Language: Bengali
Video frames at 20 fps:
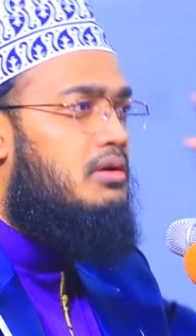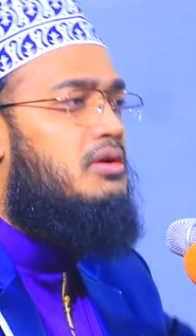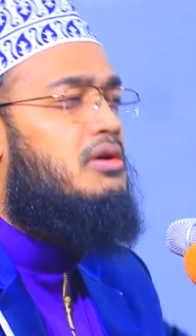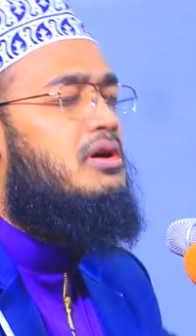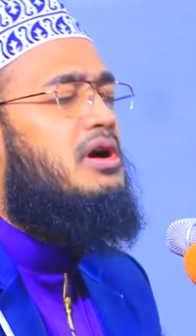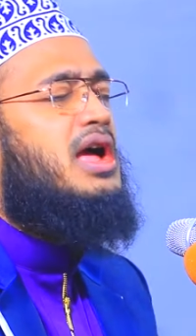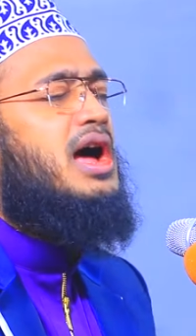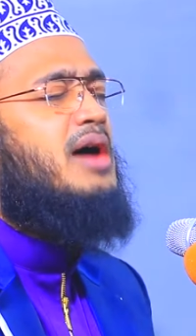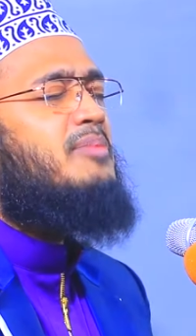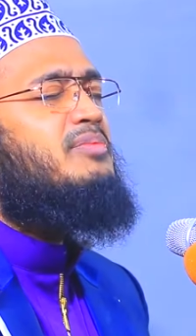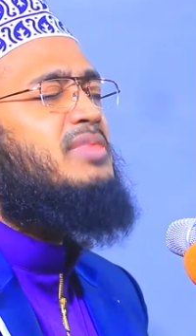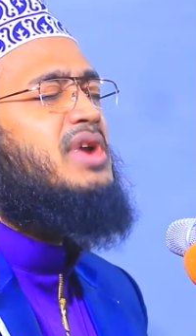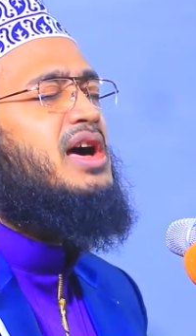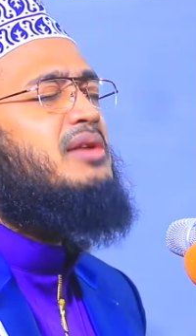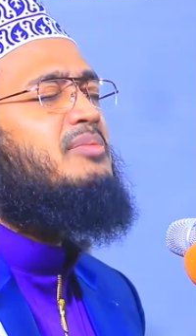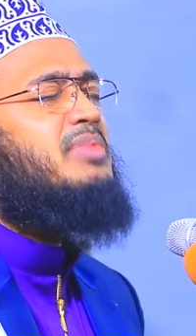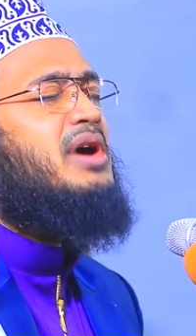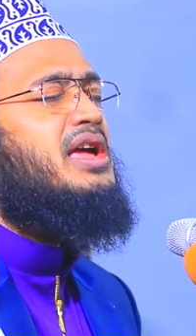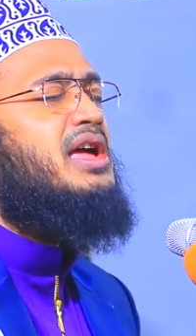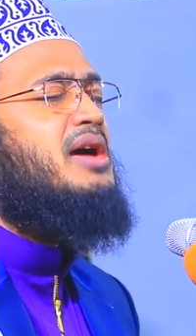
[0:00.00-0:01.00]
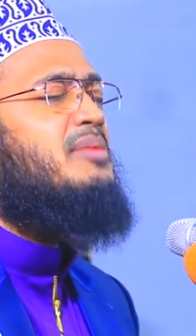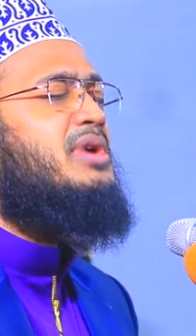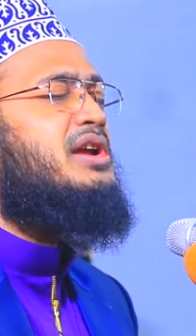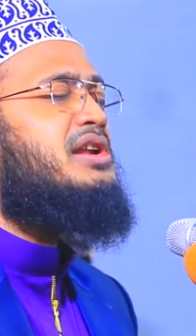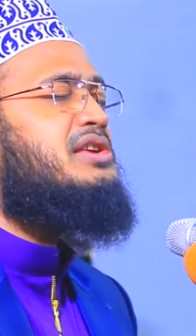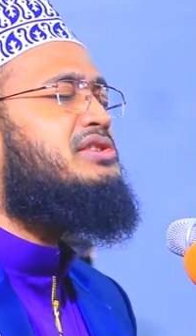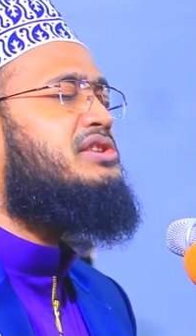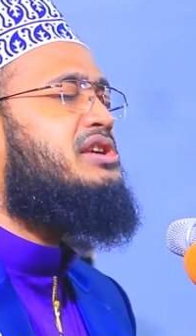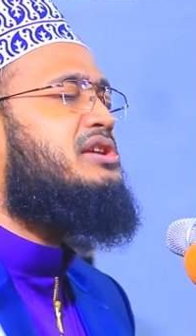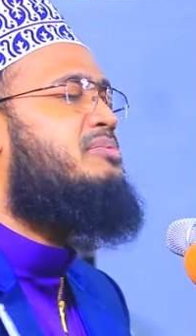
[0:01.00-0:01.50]
কয় আপনার ভাই
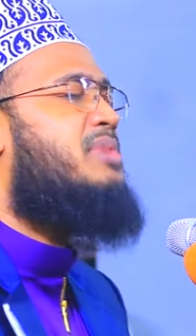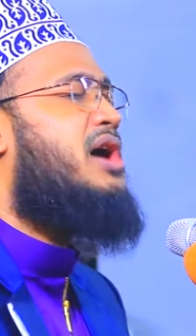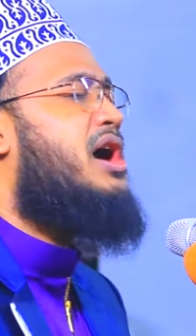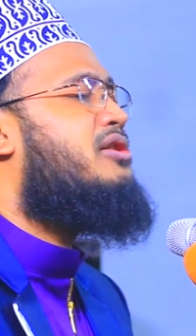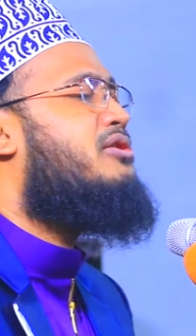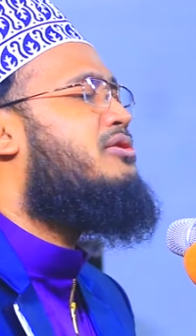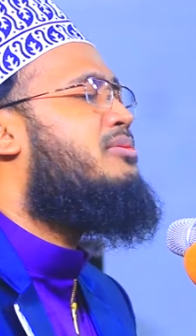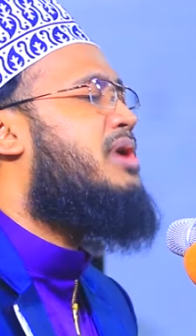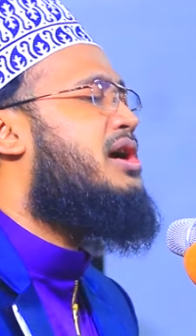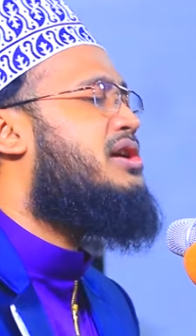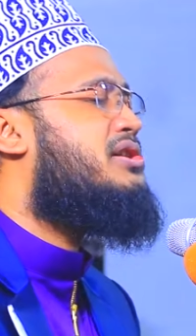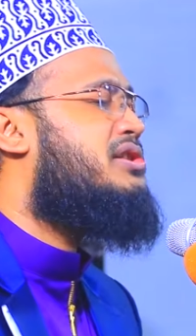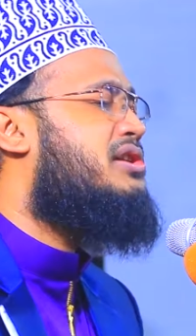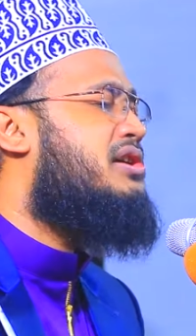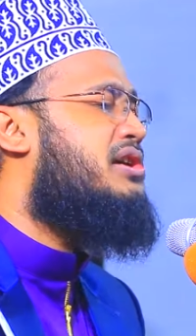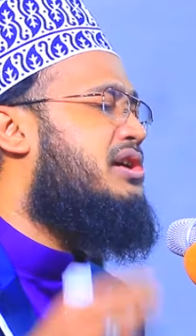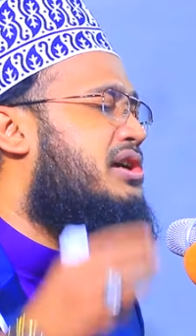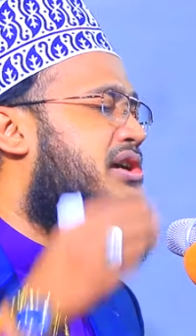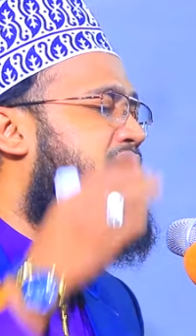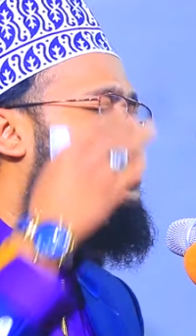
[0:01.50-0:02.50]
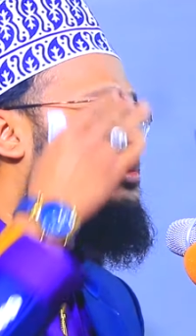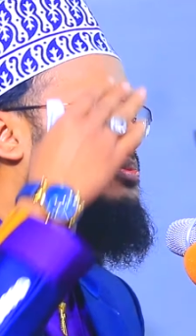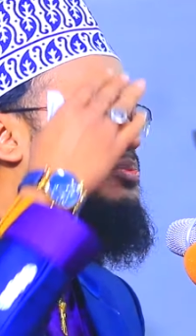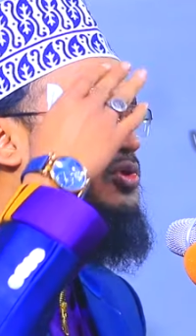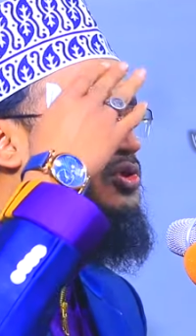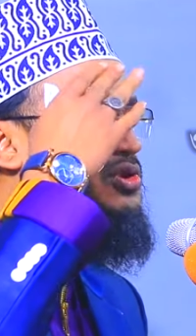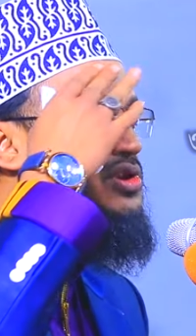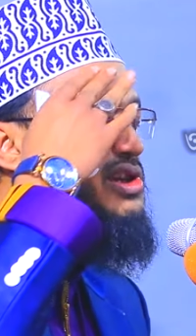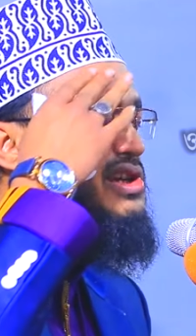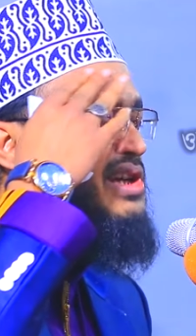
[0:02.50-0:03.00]
আমার যে ভালোবাসে
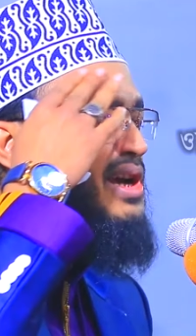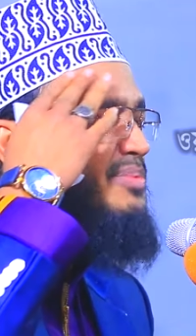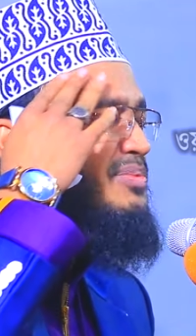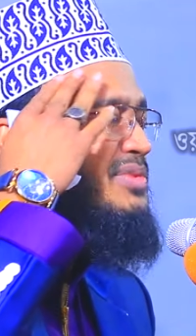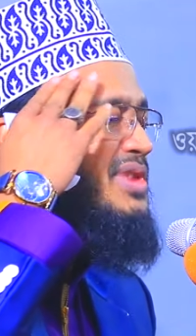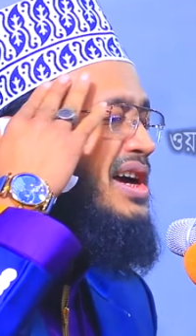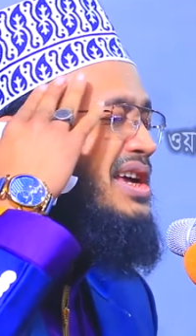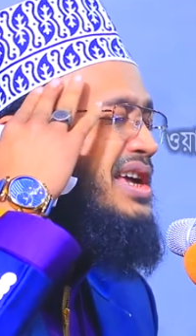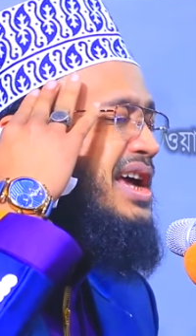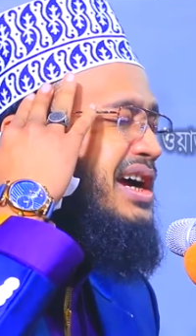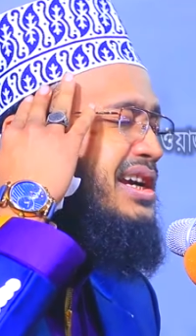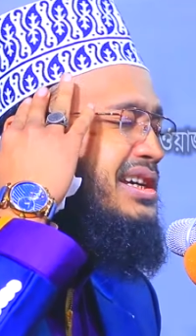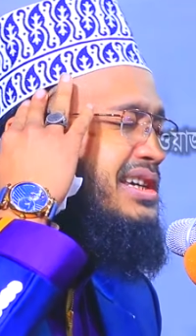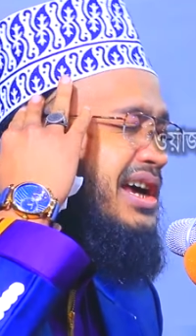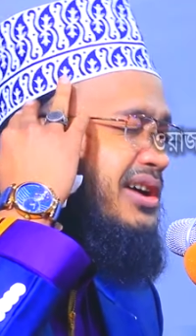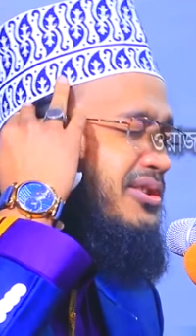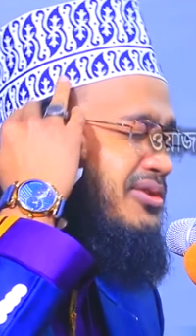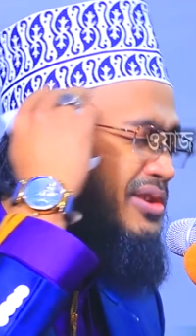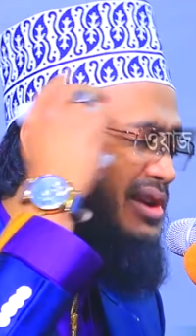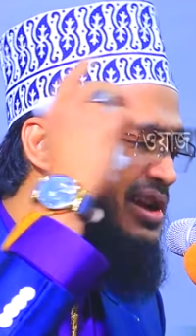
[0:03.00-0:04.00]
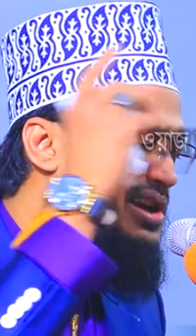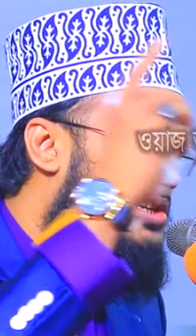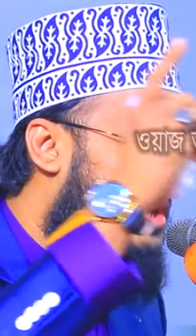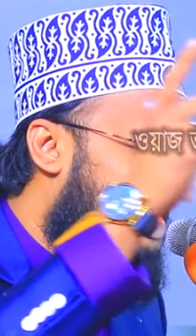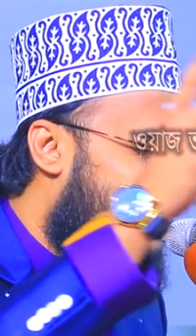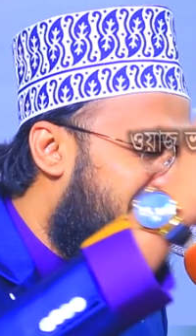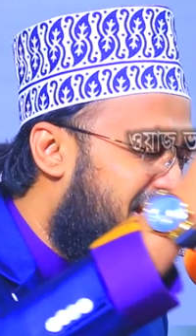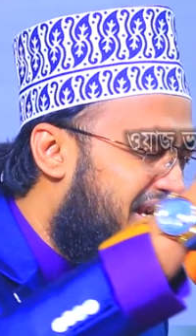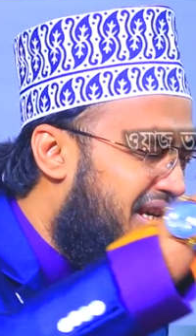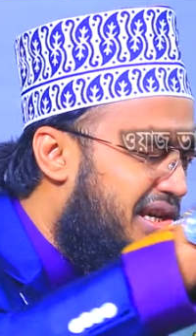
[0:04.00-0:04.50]
প্রতি সপ্তাহে একটা করে
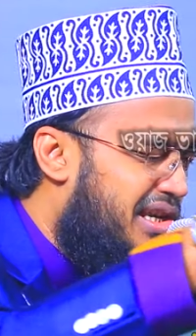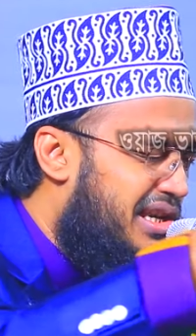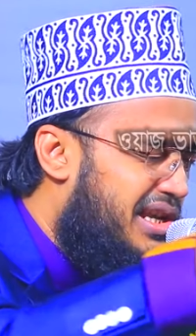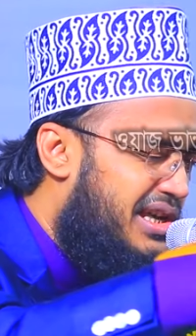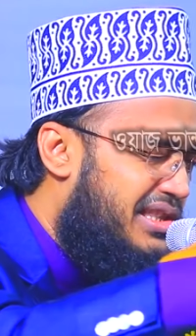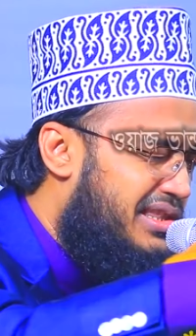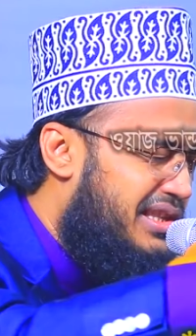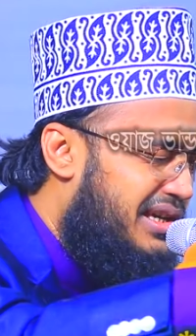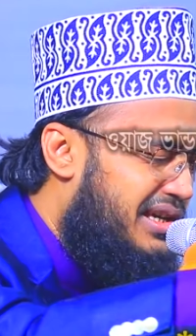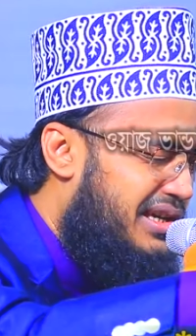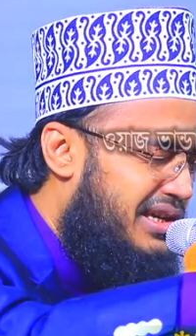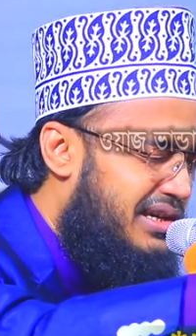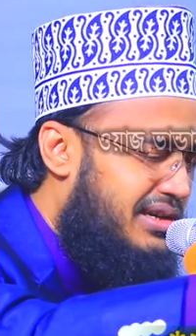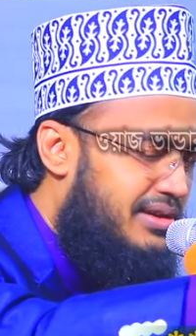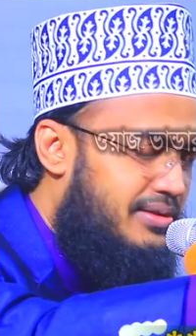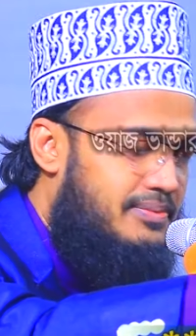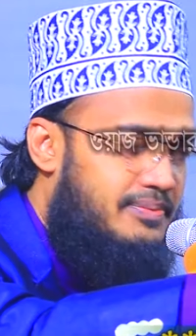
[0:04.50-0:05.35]
শাড়ি কিনা দেয়